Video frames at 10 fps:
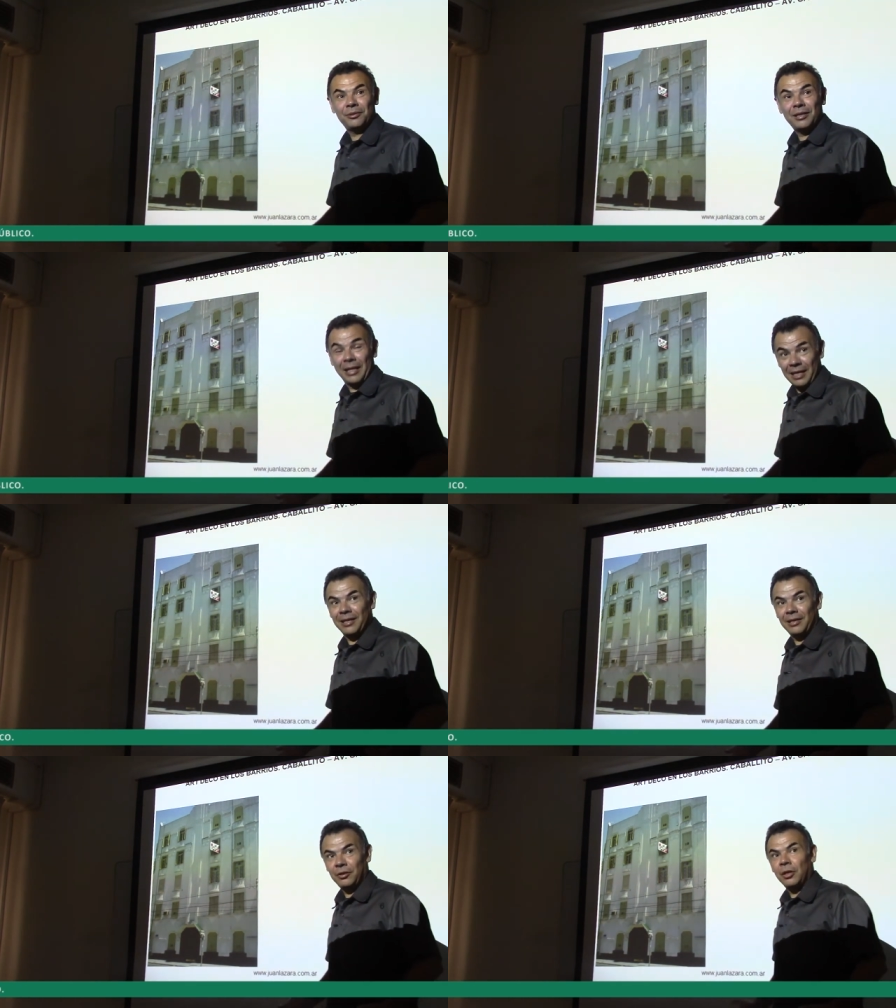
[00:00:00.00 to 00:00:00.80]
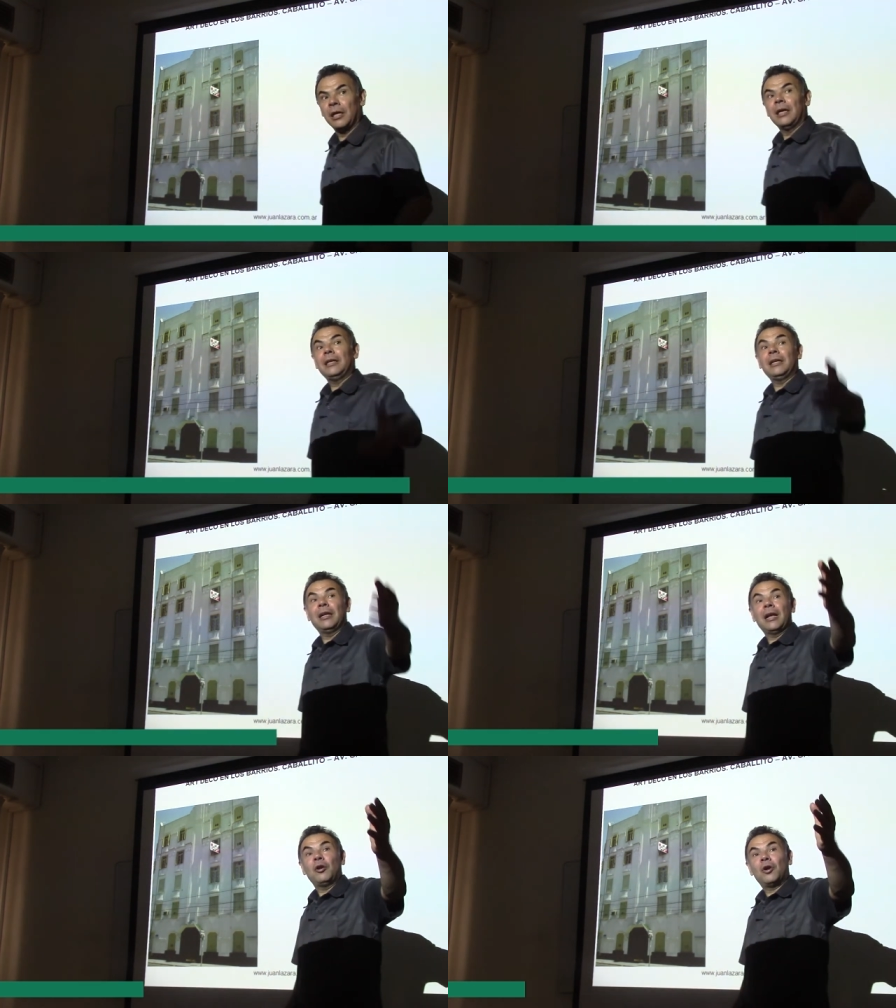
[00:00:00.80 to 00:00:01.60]
el Ardeco. Y
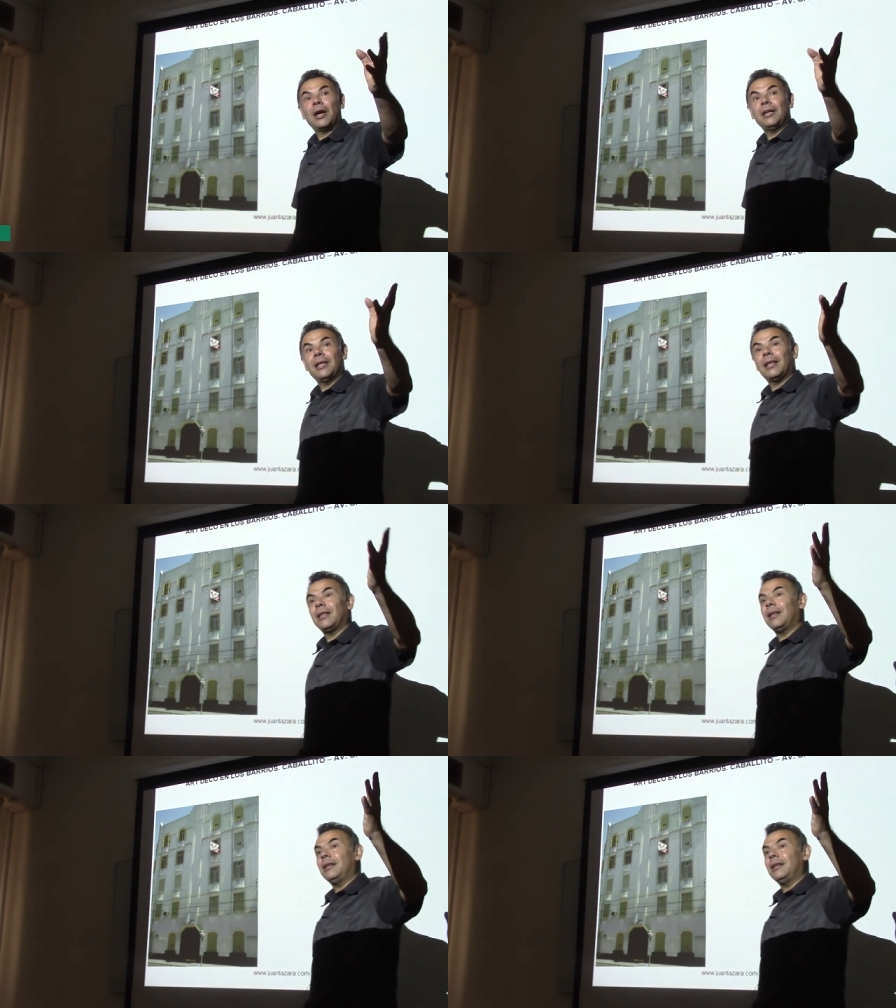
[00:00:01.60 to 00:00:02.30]
en las localidades del